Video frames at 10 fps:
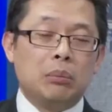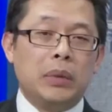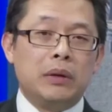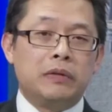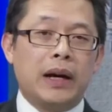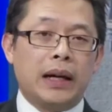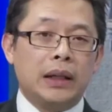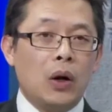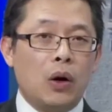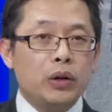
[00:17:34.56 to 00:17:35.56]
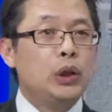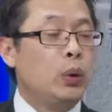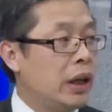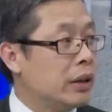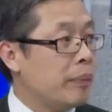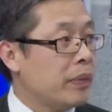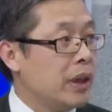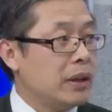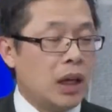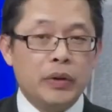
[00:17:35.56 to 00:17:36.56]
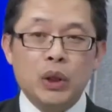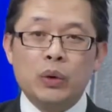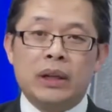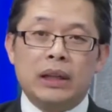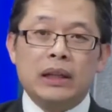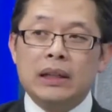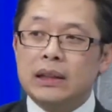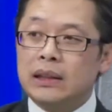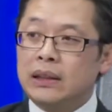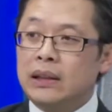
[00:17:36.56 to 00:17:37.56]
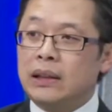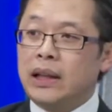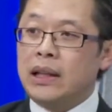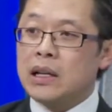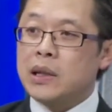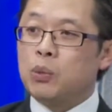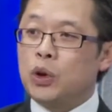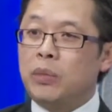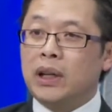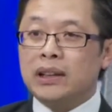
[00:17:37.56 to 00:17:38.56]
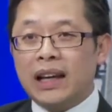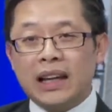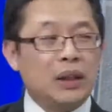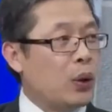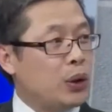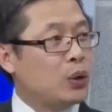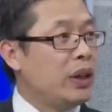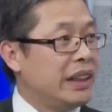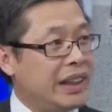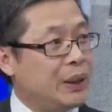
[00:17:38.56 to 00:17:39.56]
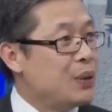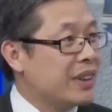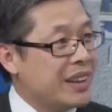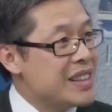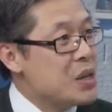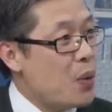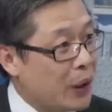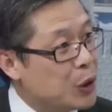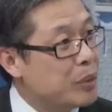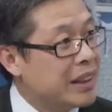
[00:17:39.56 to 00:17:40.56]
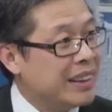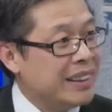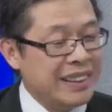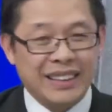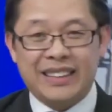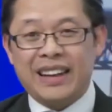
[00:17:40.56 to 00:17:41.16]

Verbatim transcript: mình phải đo nhiều lần tại vì nhiều khi đó cái tăng sông của mình nó thay đổi tùy theo cái sinh hoạt của mình yeah. Dạ.